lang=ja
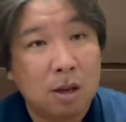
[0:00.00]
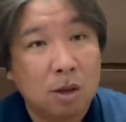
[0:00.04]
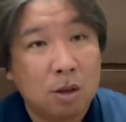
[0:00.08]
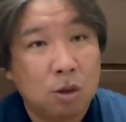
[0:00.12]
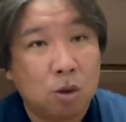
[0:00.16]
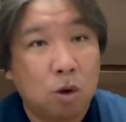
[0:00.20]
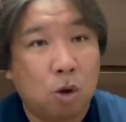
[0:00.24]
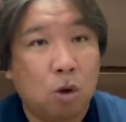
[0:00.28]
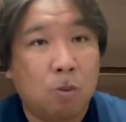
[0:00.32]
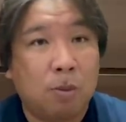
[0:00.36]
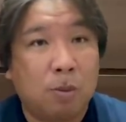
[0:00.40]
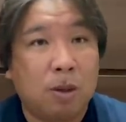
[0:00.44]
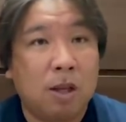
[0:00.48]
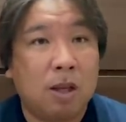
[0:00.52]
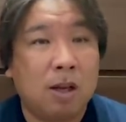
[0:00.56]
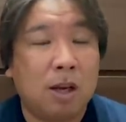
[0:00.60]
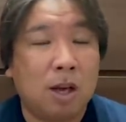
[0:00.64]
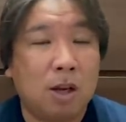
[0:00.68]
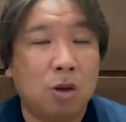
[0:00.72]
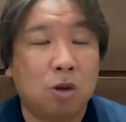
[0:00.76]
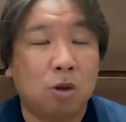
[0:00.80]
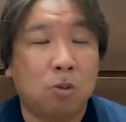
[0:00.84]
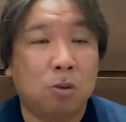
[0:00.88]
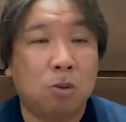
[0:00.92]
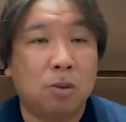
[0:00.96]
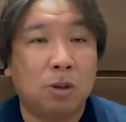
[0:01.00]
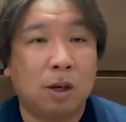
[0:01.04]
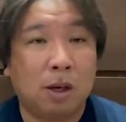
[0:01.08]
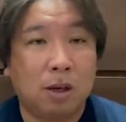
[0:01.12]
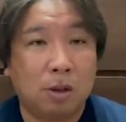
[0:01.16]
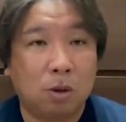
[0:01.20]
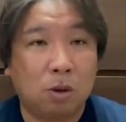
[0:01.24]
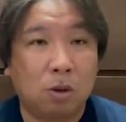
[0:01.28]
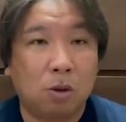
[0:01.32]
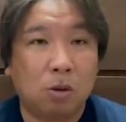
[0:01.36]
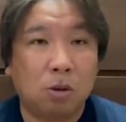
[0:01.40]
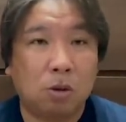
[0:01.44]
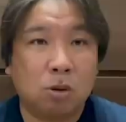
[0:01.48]
そこまでないと思うんだけ
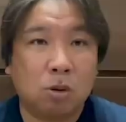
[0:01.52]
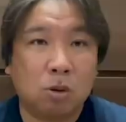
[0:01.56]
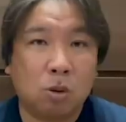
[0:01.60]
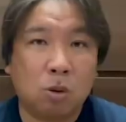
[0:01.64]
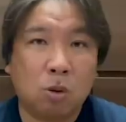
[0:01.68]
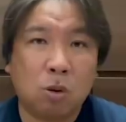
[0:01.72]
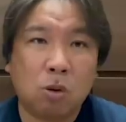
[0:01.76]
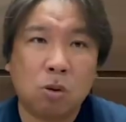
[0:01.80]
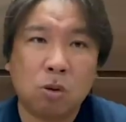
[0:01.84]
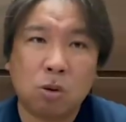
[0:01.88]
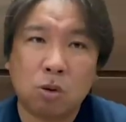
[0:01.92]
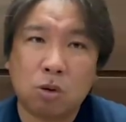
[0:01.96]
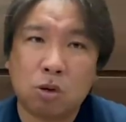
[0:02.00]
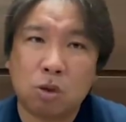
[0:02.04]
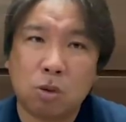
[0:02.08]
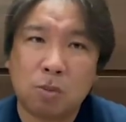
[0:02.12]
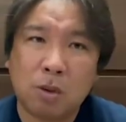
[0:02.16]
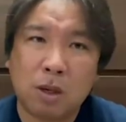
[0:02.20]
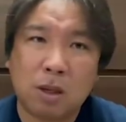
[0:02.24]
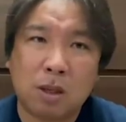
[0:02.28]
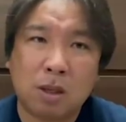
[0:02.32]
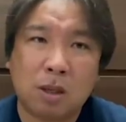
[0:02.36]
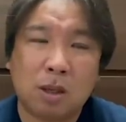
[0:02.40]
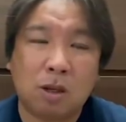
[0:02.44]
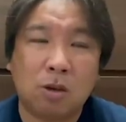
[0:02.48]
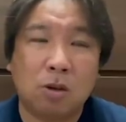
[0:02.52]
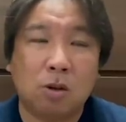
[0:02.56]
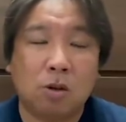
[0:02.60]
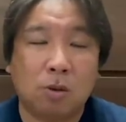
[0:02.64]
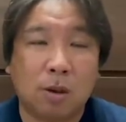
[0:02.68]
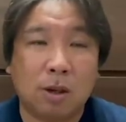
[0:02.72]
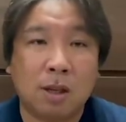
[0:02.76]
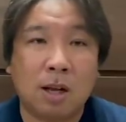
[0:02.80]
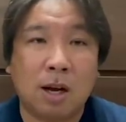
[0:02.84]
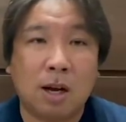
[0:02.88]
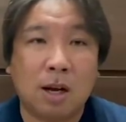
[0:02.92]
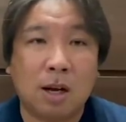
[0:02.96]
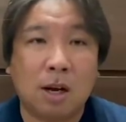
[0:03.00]
ど、そこの守備っていうのは
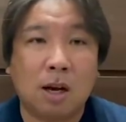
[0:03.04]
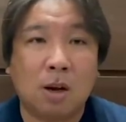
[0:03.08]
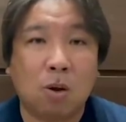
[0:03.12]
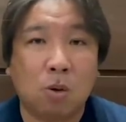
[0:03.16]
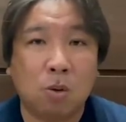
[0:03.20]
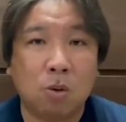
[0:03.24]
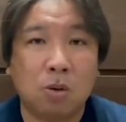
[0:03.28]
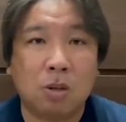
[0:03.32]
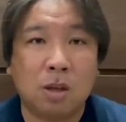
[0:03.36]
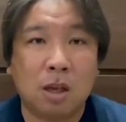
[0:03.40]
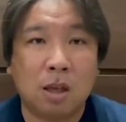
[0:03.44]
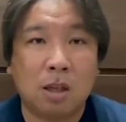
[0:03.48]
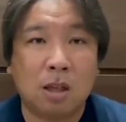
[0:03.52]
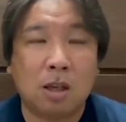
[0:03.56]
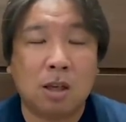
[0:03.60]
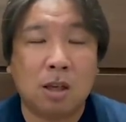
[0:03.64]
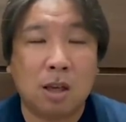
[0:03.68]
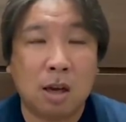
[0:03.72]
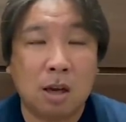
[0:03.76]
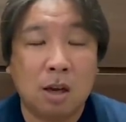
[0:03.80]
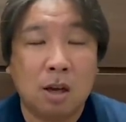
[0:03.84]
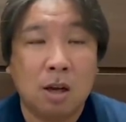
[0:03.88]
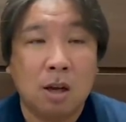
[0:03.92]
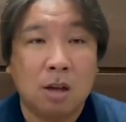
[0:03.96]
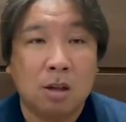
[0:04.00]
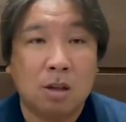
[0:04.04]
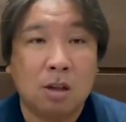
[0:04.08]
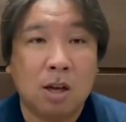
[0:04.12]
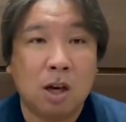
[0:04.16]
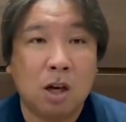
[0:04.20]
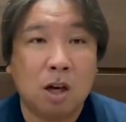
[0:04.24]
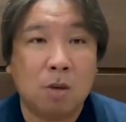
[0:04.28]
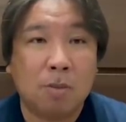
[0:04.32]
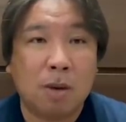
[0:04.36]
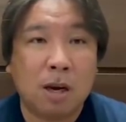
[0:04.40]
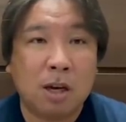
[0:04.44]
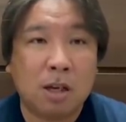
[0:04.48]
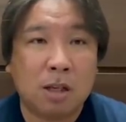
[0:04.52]
なかなか本戦にね、出
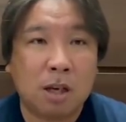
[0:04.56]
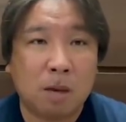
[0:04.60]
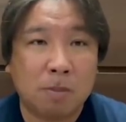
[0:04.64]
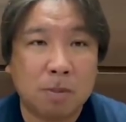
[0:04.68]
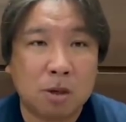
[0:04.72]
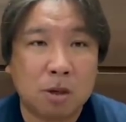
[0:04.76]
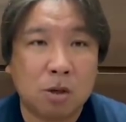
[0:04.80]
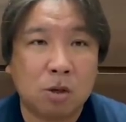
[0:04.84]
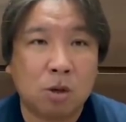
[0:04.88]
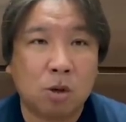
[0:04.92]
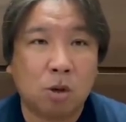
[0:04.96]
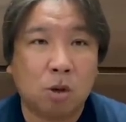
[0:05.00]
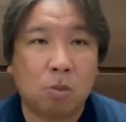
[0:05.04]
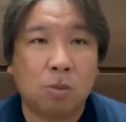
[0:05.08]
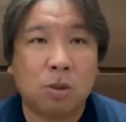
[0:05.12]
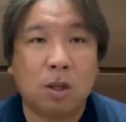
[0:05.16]
る前に試せるとこも